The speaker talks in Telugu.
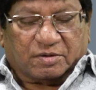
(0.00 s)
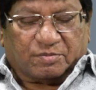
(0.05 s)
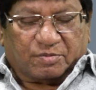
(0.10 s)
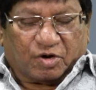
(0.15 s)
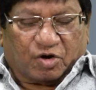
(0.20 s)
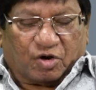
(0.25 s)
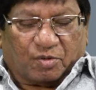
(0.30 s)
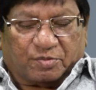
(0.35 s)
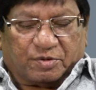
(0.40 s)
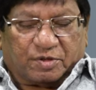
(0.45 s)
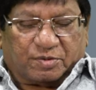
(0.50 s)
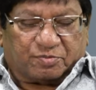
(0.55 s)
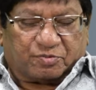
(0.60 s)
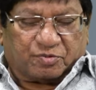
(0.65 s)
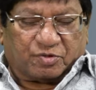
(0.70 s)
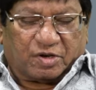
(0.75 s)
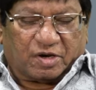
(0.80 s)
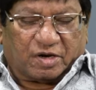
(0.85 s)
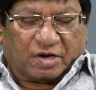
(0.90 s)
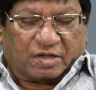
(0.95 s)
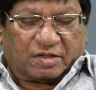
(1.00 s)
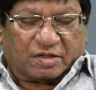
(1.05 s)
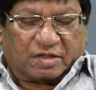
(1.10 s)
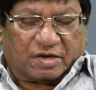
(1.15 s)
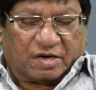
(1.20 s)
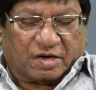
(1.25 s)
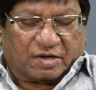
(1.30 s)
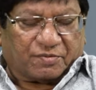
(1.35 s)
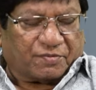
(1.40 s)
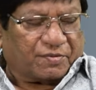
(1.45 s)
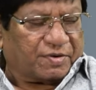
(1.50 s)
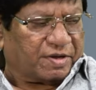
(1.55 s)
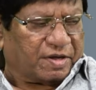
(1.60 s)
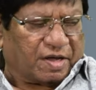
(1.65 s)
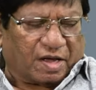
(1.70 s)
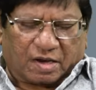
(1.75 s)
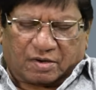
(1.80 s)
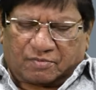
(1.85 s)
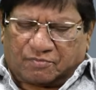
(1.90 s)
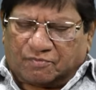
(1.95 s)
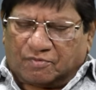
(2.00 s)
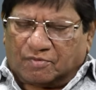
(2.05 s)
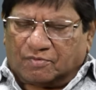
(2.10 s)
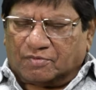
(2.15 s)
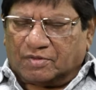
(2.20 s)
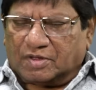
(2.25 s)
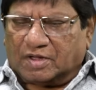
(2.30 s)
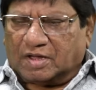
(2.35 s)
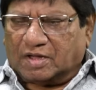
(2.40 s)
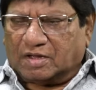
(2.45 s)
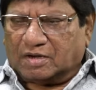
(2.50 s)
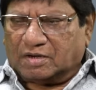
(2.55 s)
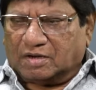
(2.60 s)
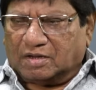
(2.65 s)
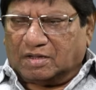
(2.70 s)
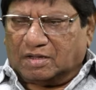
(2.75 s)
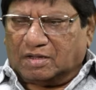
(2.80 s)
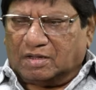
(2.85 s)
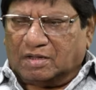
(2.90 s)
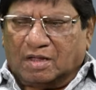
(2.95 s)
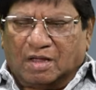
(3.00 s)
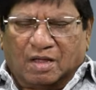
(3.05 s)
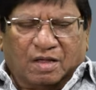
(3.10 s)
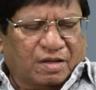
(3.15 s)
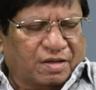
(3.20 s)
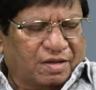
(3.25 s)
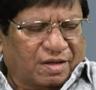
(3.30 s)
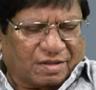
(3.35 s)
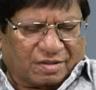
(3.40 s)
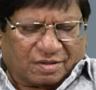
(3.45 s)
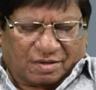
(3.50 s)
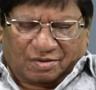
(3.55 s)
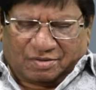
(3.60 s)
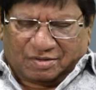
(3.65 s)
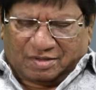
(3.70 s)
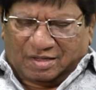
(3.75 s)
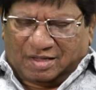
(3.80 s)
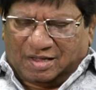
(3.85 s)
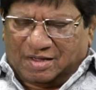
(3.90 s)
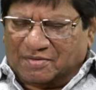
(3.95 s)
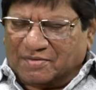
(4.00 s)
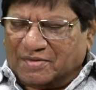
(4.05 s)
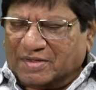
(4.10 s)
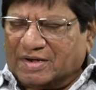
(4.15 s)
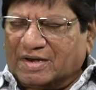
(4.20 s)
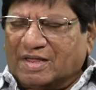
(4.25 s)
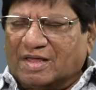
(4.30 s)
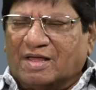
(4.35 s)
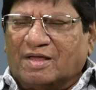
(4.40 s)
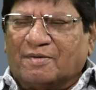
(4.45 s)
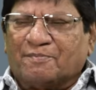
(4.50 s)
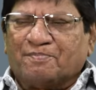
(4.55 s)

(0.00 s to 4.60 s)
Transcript: సినిమాలు అప్పచెప్తున్నారు కదా అనేటువంటి గర్వం కానీ అసలు ఏమైనా